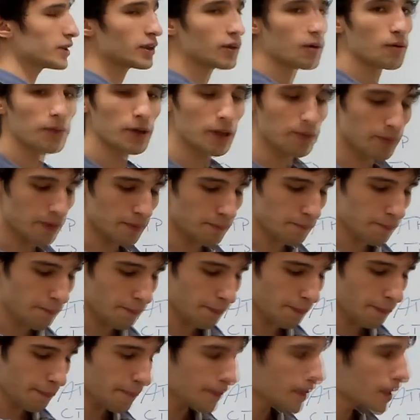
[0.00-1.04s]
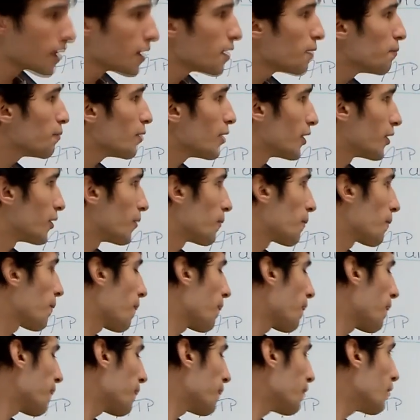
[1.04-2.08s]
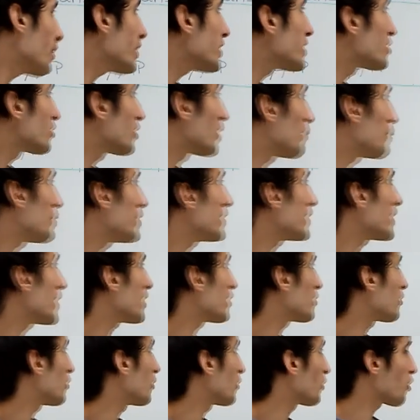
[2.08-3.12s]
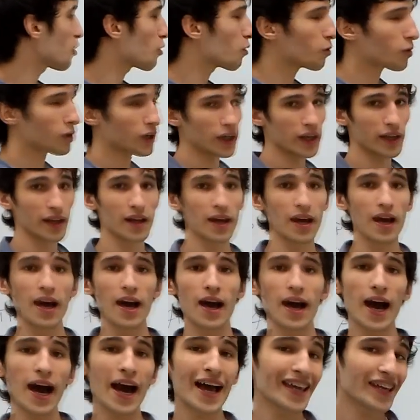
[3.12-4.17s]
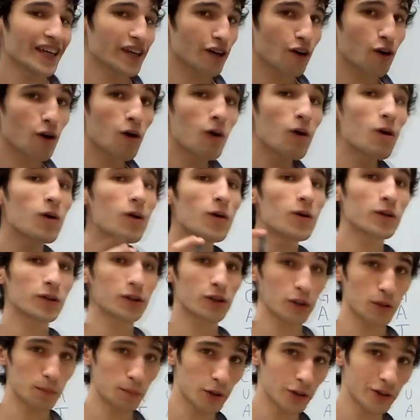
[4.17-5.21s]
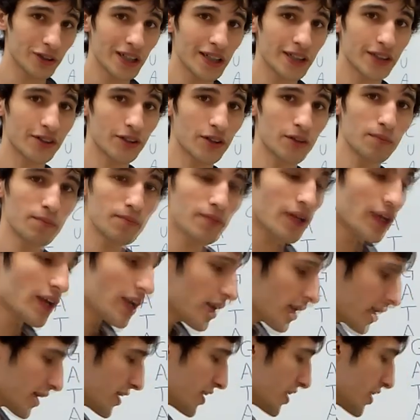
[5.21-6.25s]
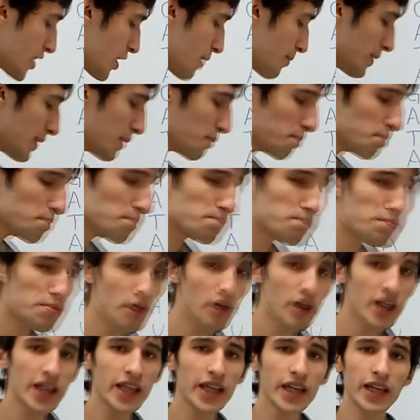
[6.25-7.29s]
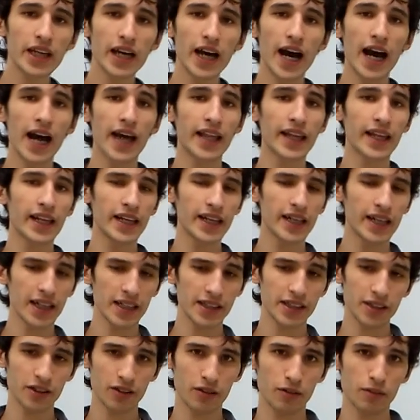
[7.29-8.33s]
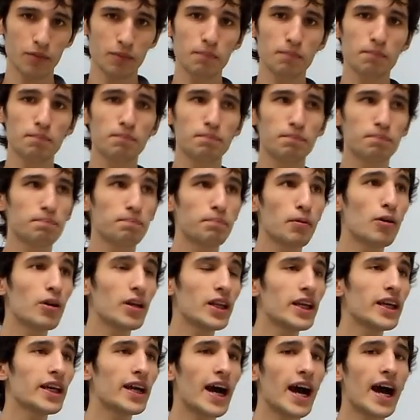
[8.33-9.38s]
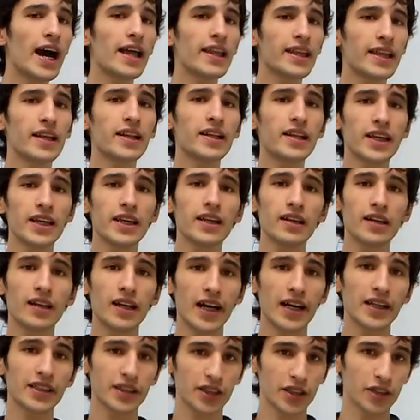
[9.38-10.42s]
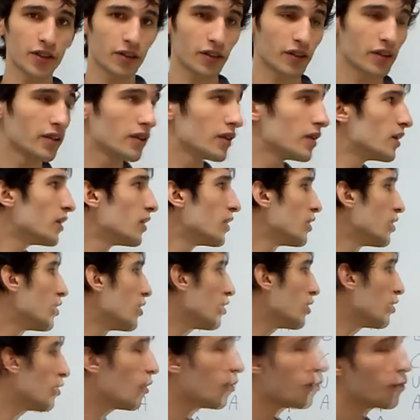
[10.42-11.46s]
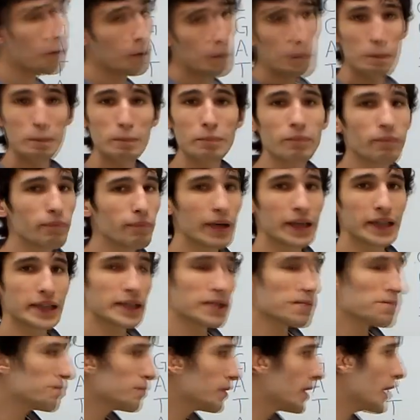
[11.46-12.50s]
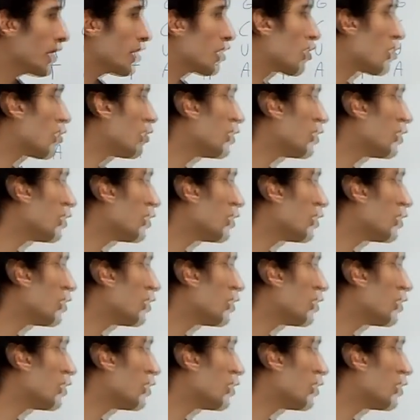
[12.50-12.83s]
5'. Bueno, no es solamente esto lo que ocurre. Hay otro proceso que se llama poliadenilación. Poliadenilación. O más simple,